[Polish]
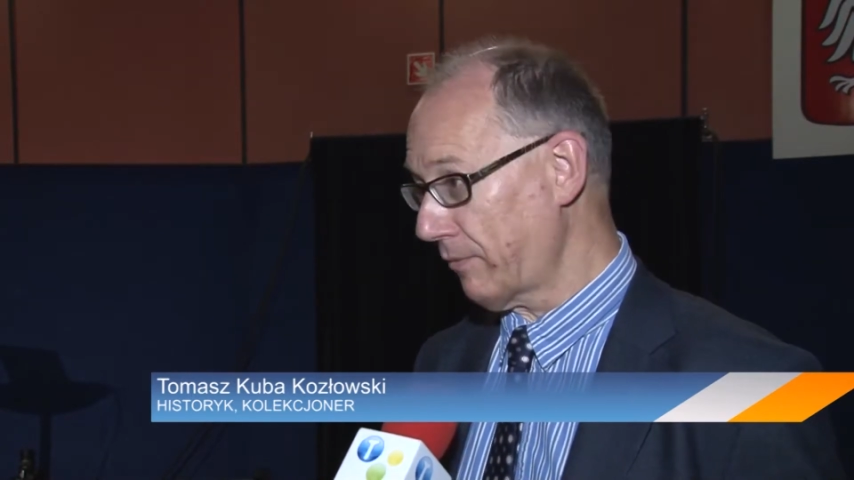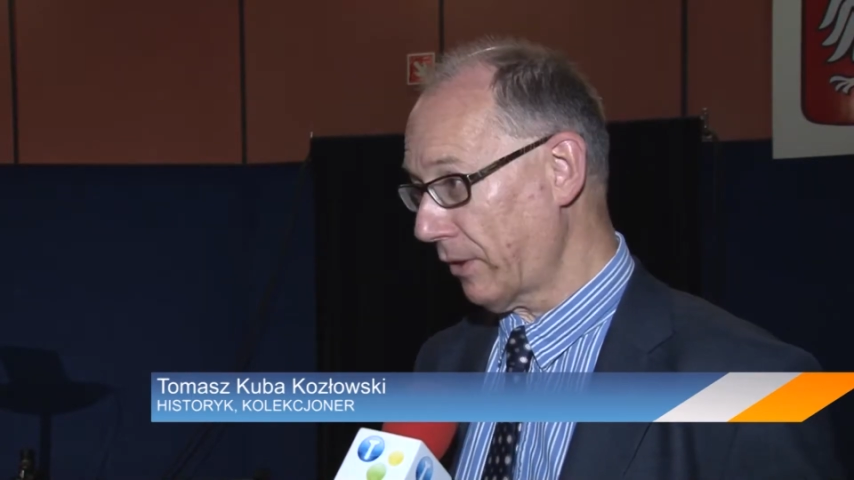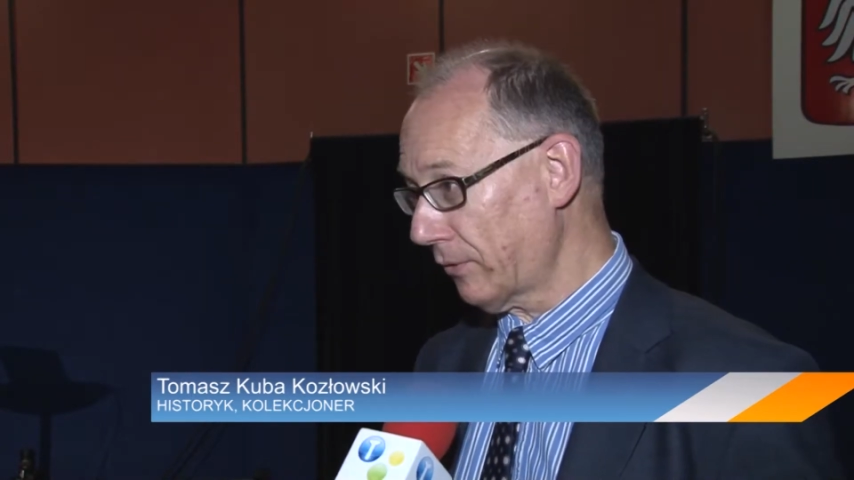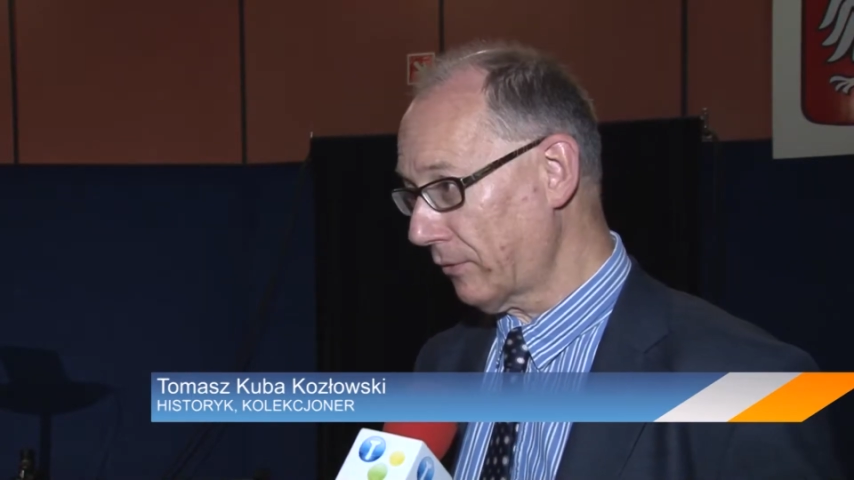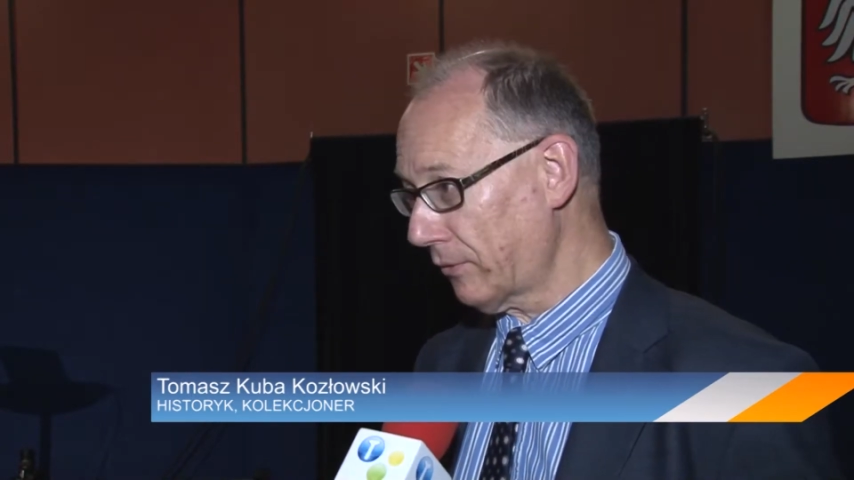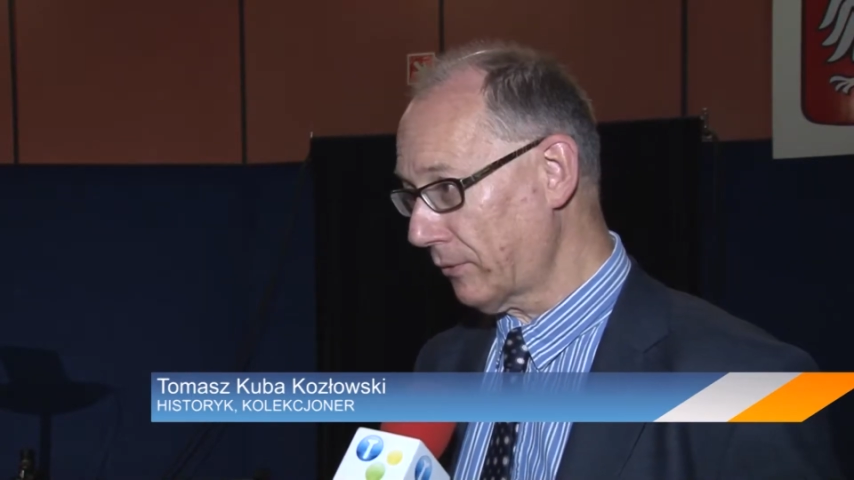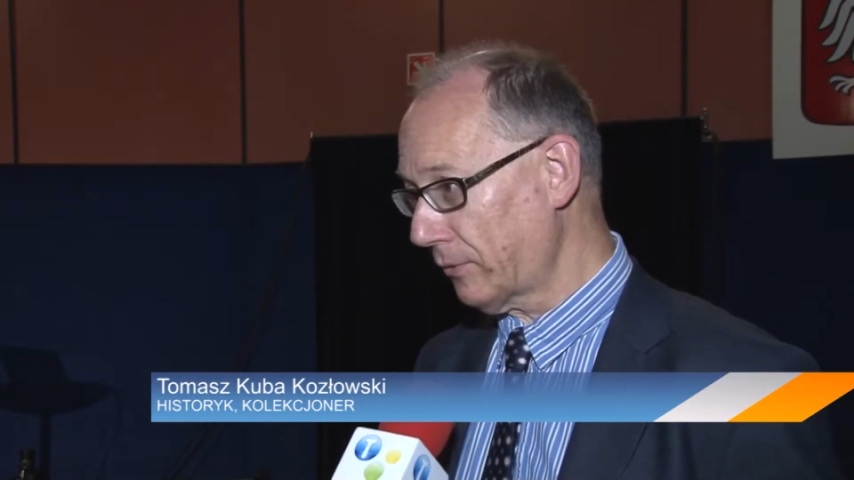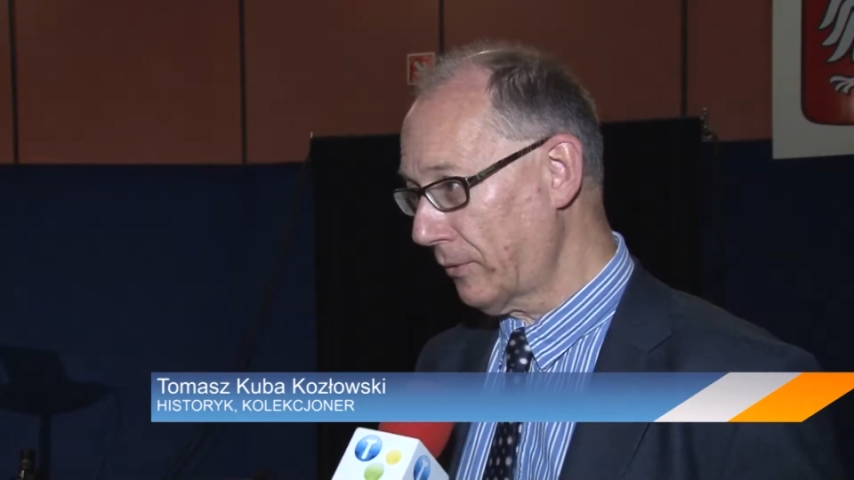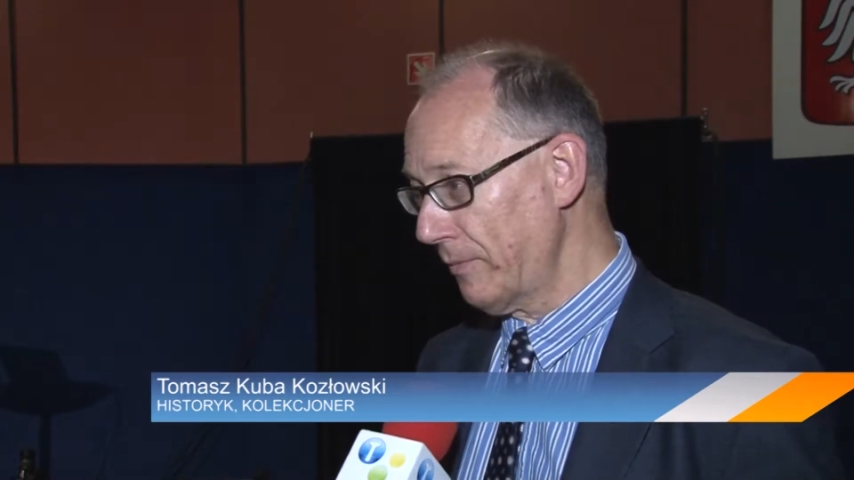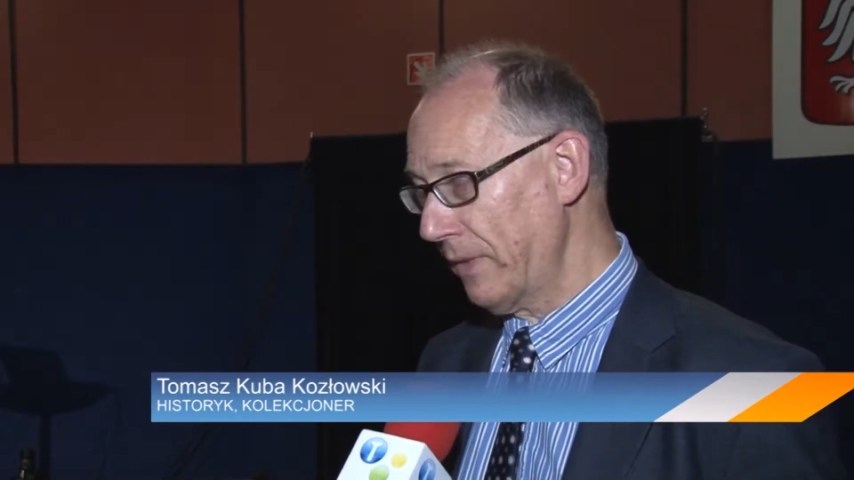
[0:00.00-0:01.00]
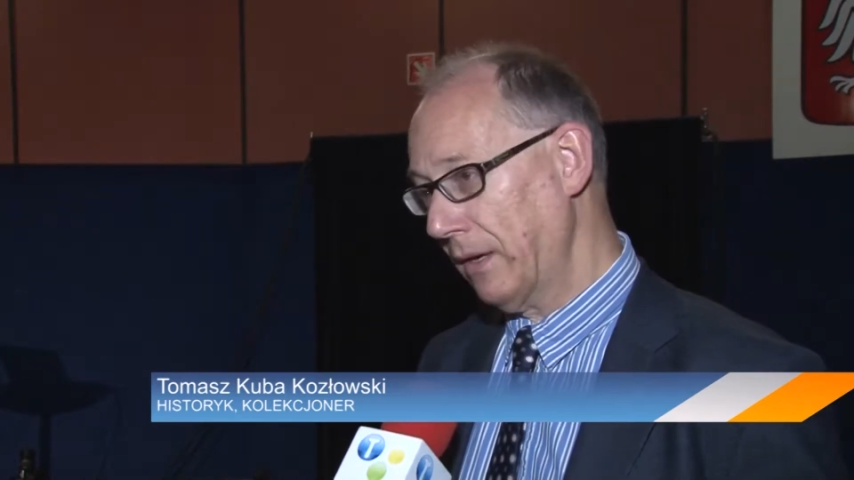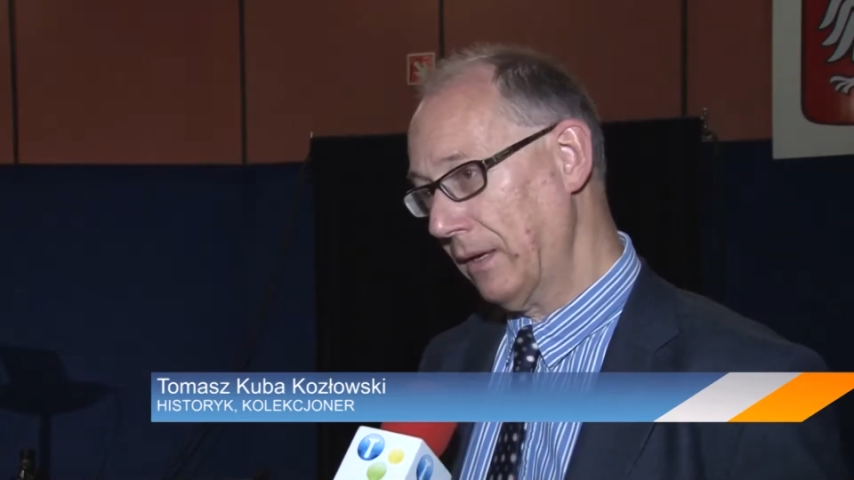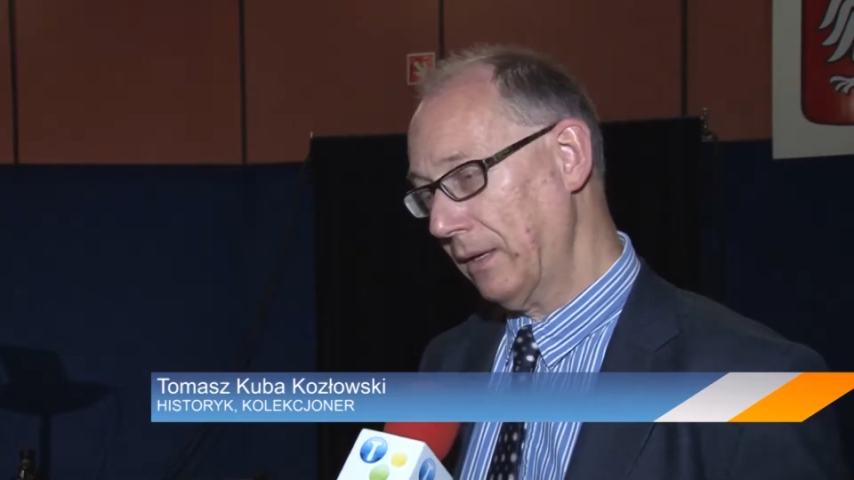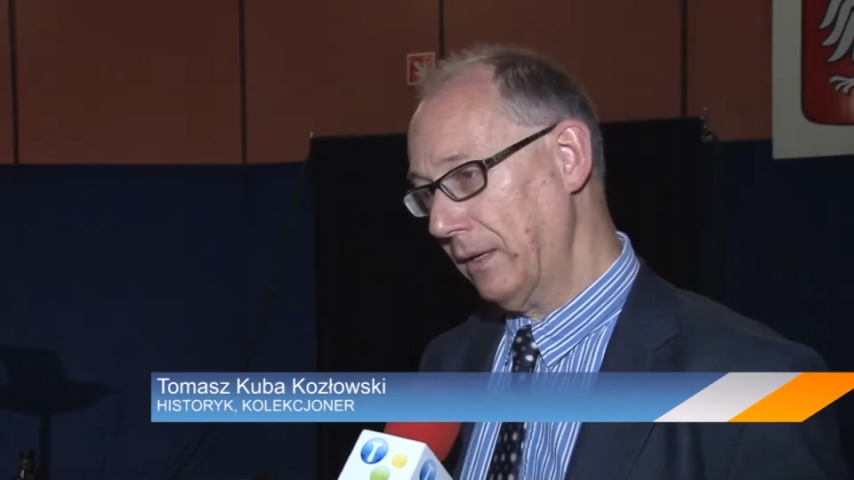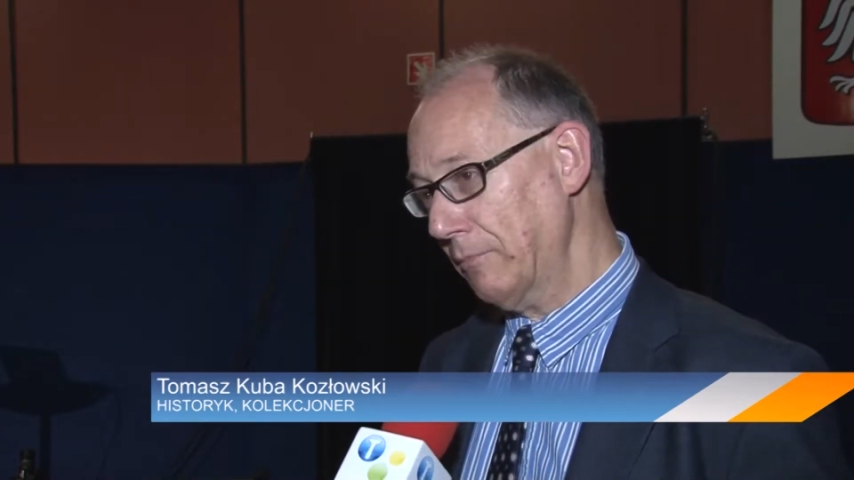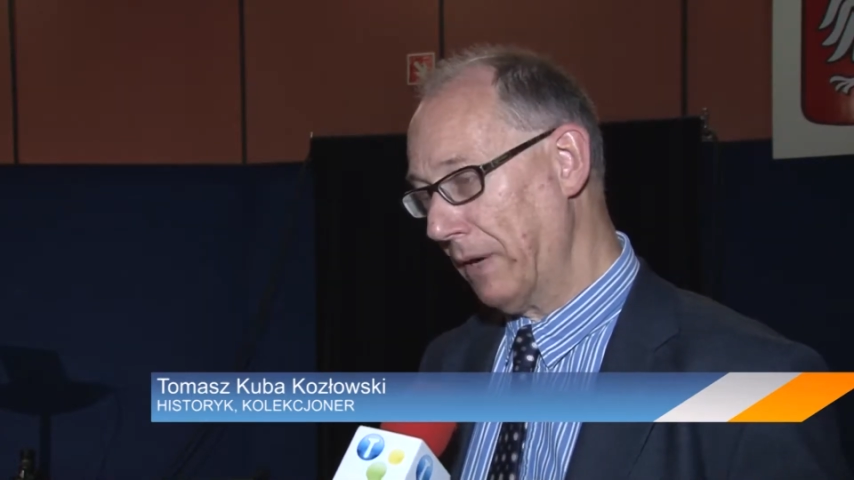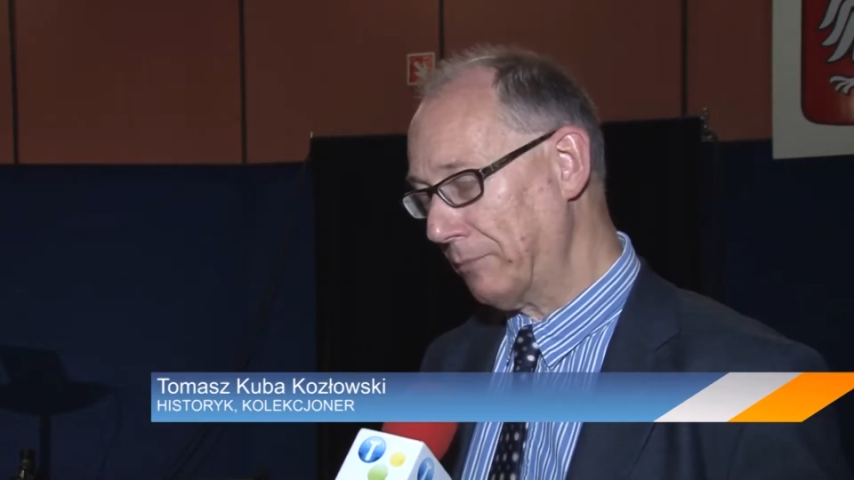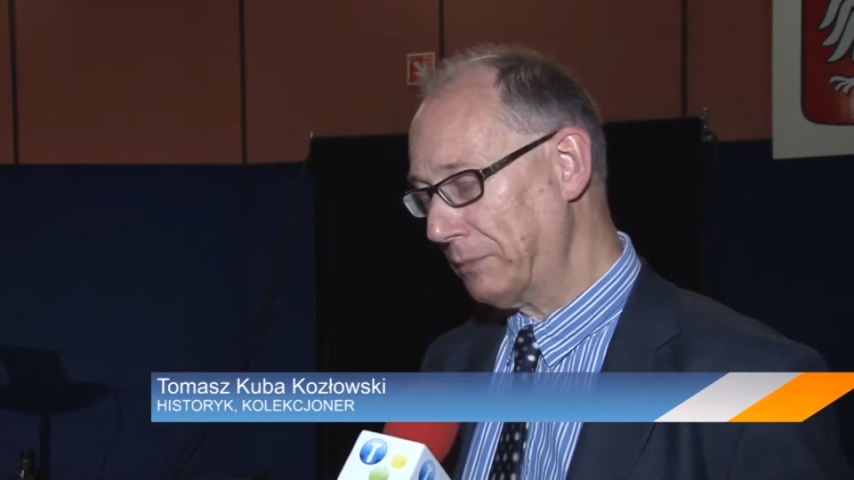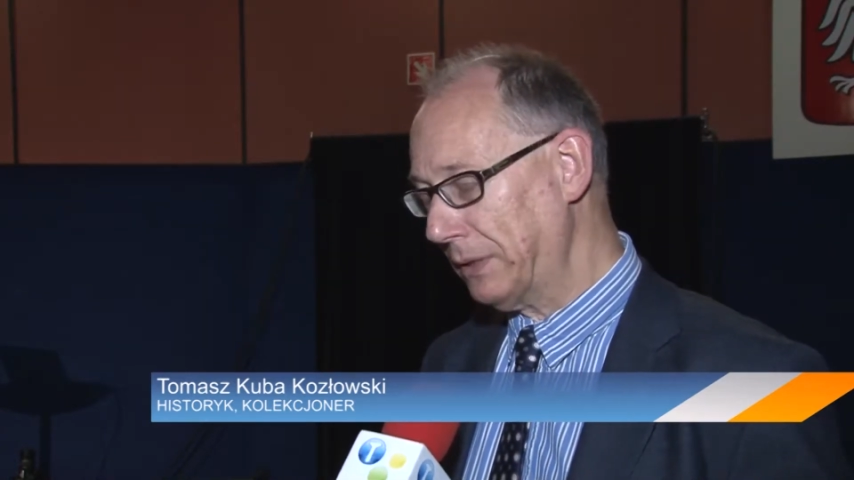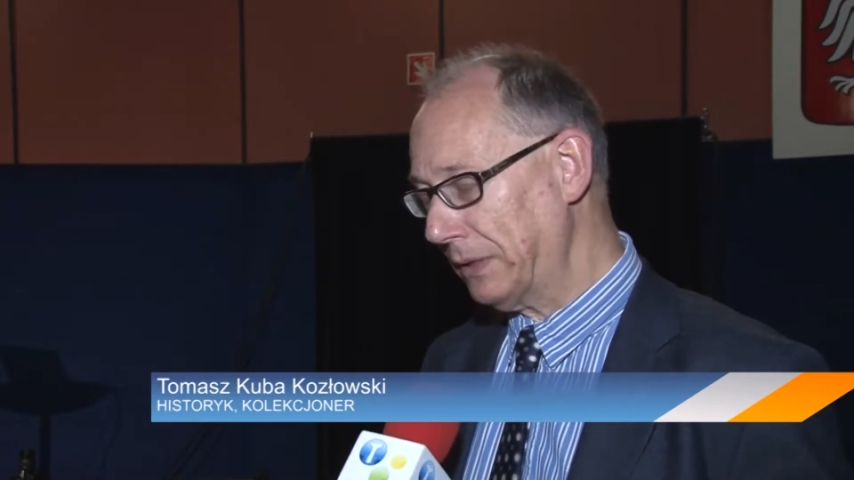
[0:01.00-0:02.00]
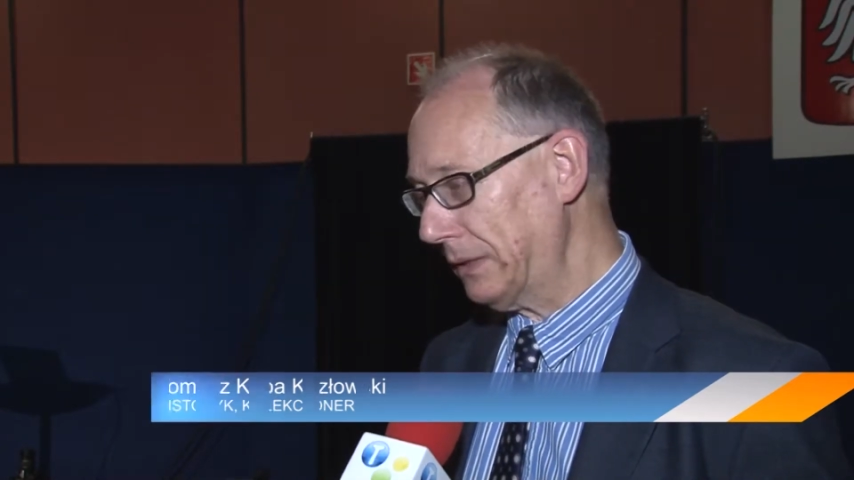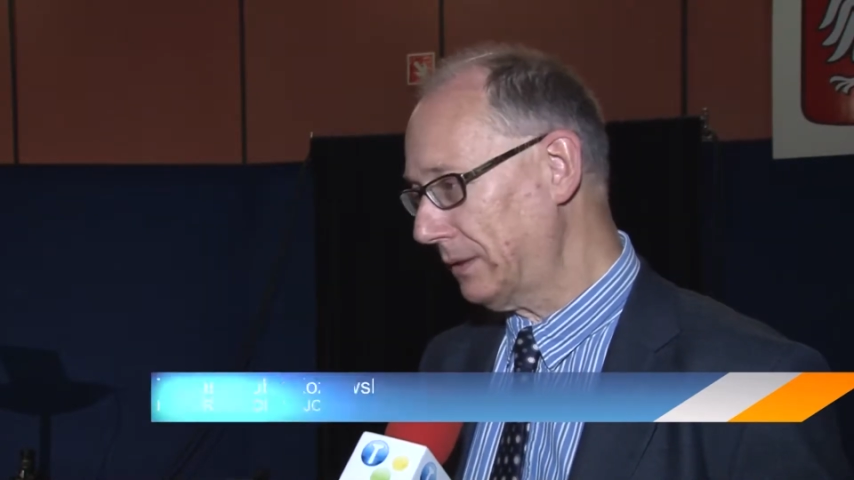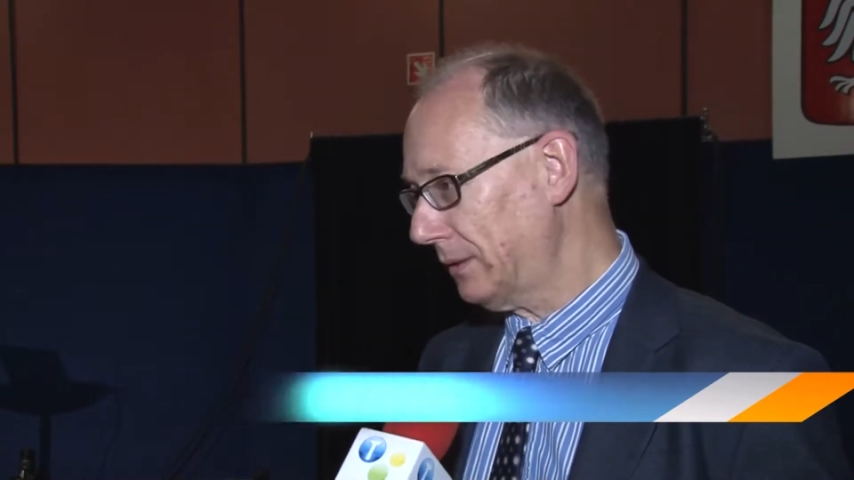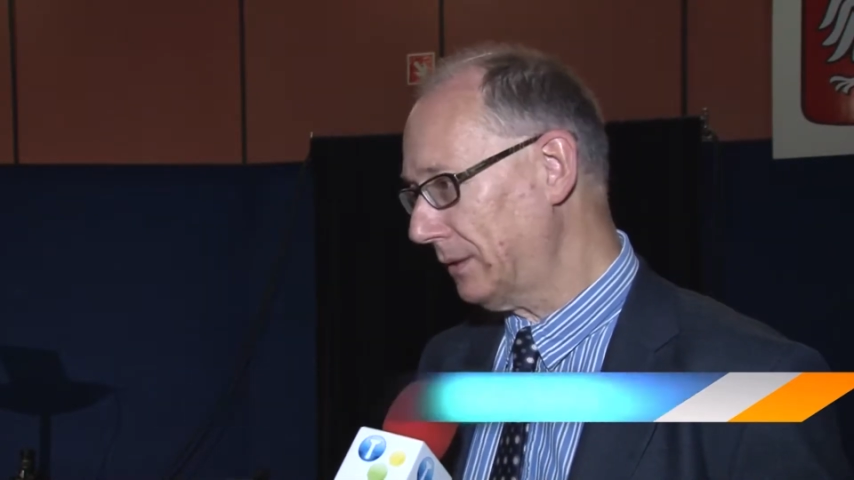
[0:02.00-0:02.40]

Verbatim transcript: frontu, i mapy.